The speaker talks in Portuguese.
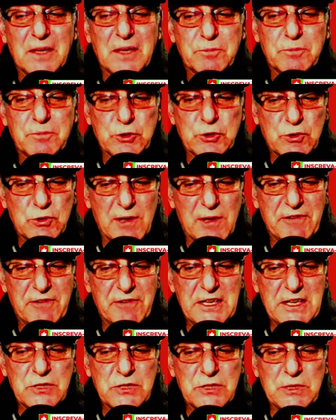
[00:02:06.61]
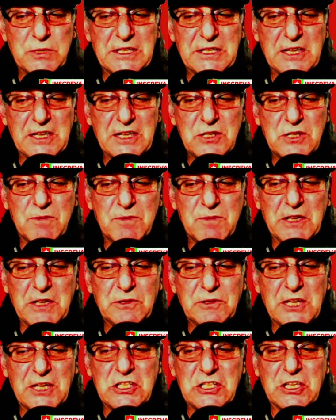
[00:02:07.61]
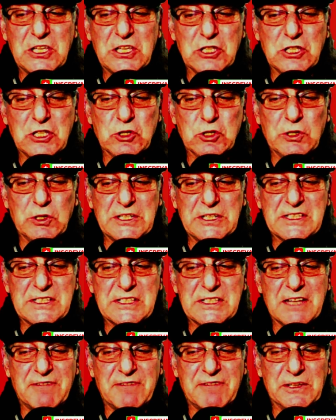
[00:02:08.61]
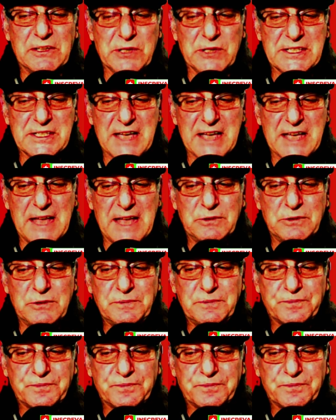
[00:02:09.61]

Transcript: por sua vez, o entendimento é de que Johnny está valorizado